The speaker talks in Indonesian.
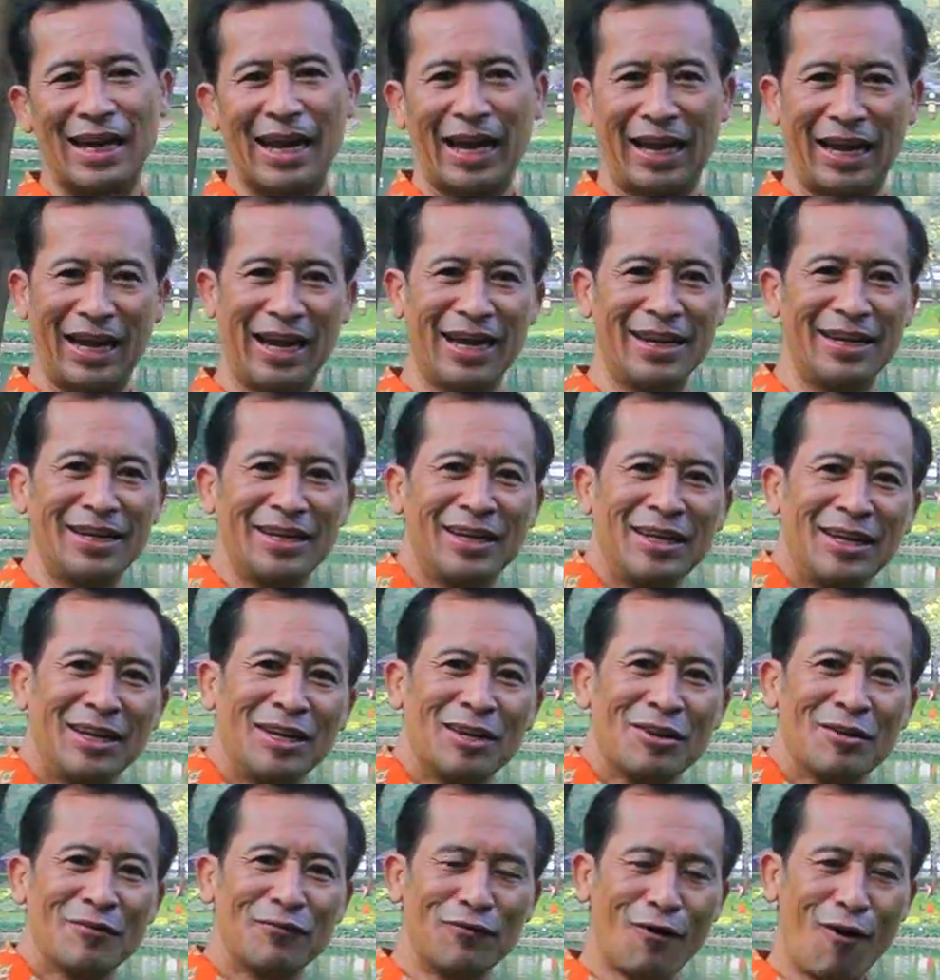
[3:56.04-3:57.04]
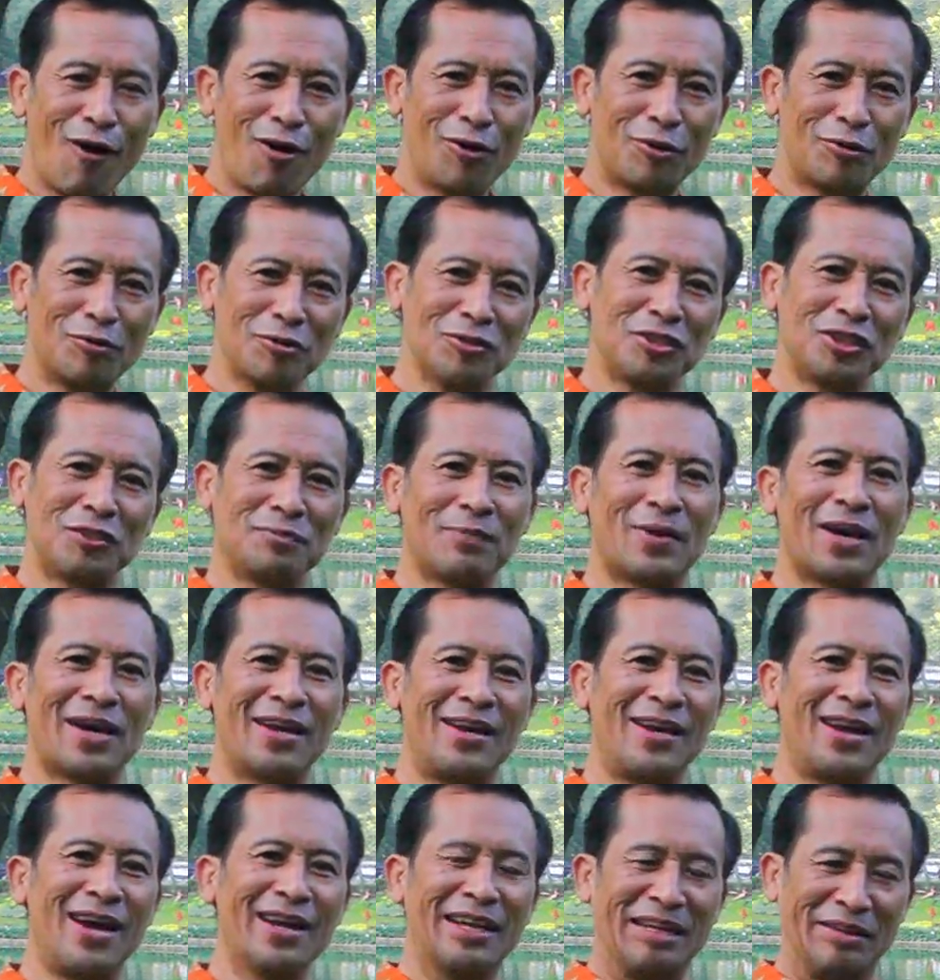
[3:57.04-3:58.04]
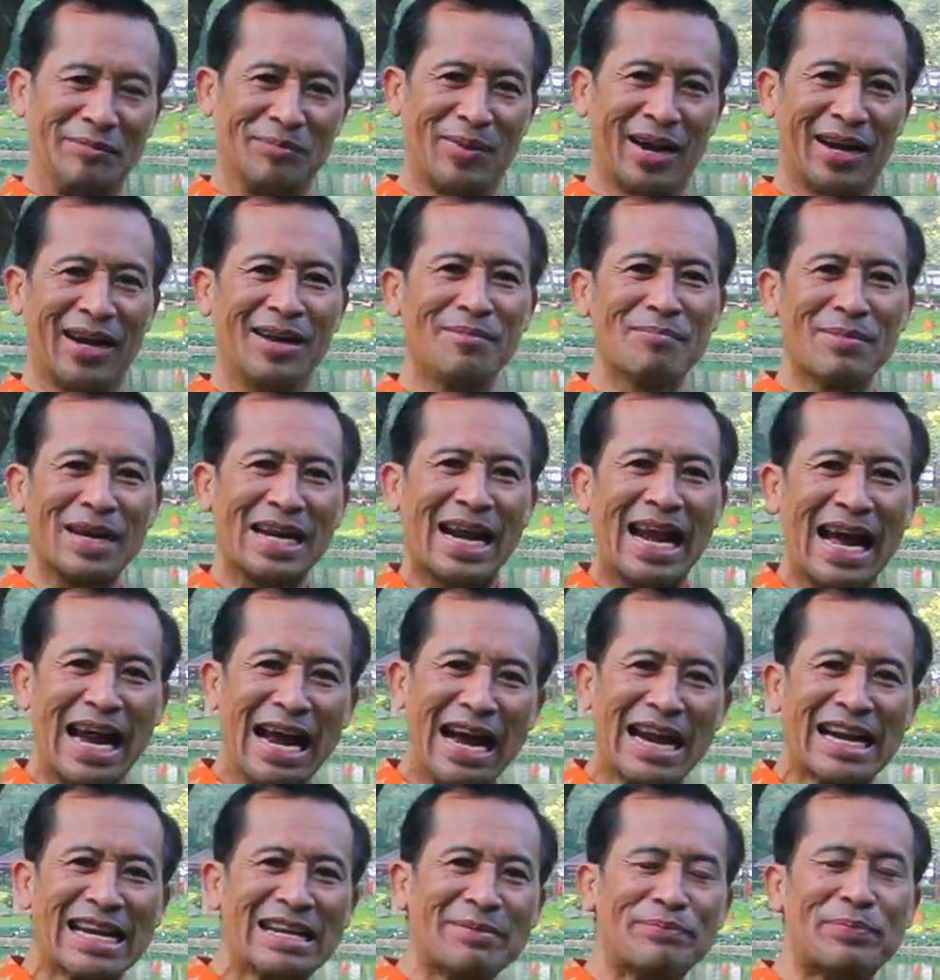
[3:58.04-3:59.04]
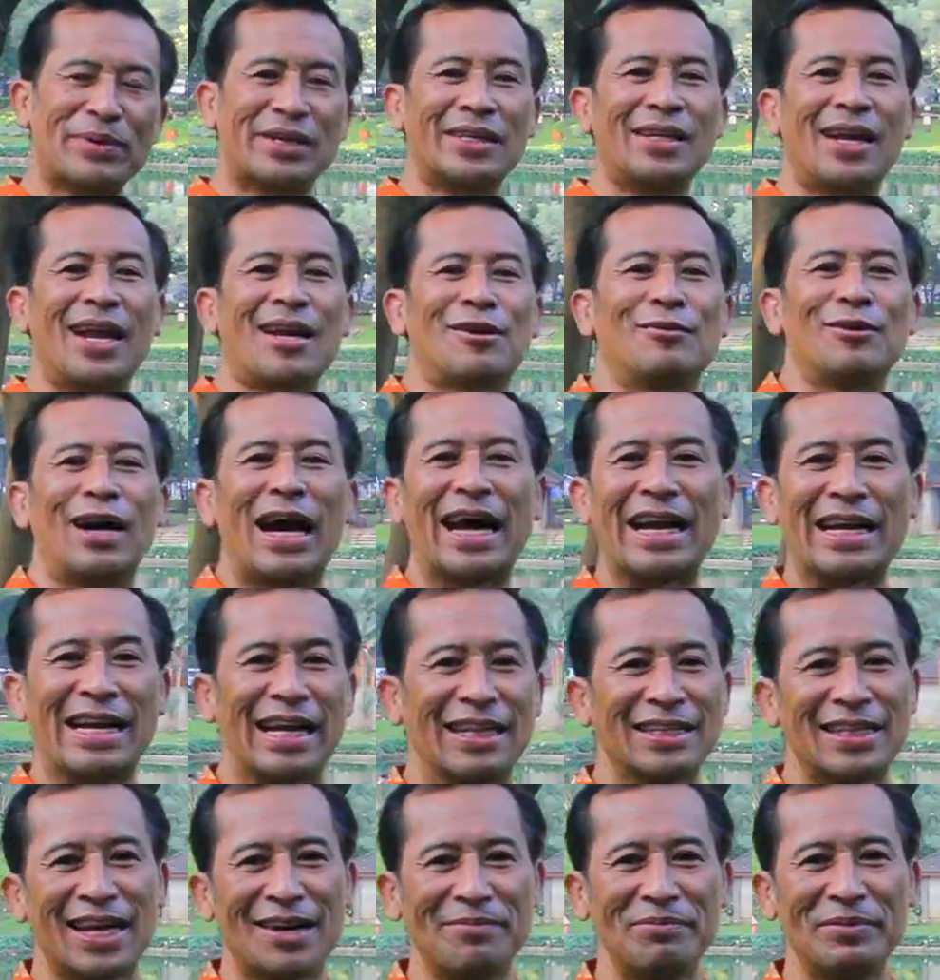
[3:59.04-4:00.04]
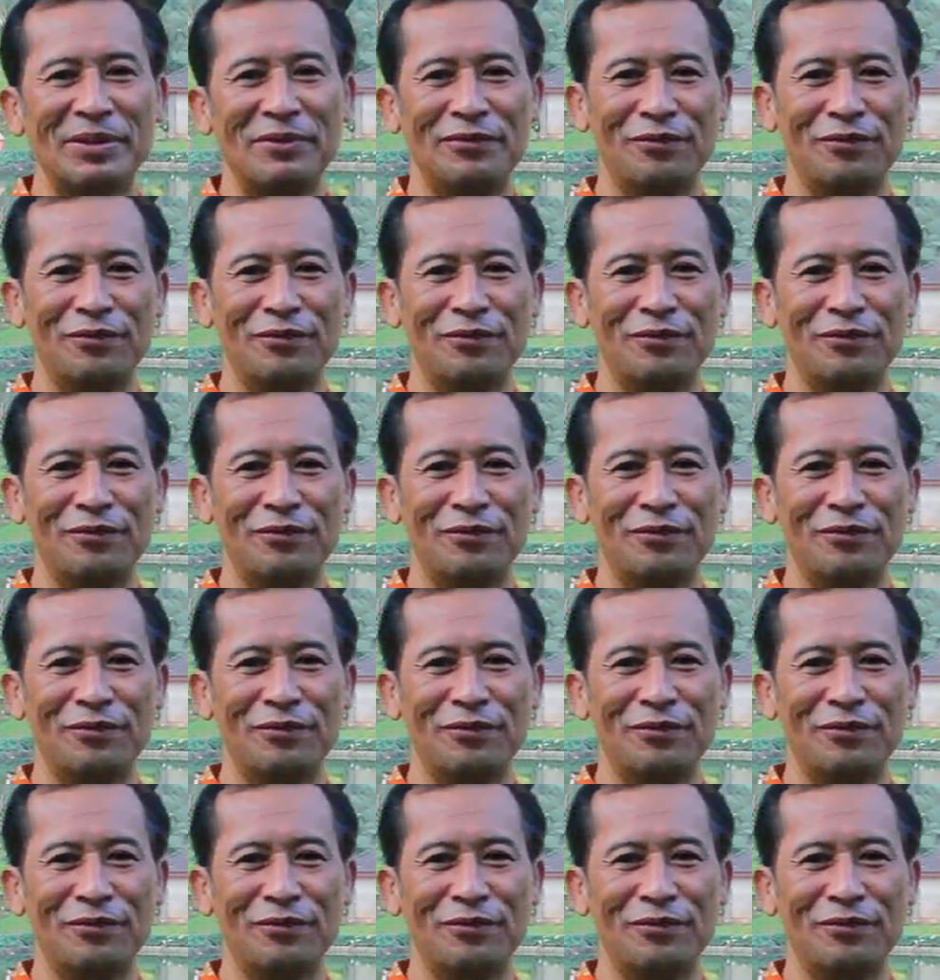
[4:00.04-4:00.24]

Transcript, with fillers: jangan fokus pada gimana menangani perilaku anak, tapi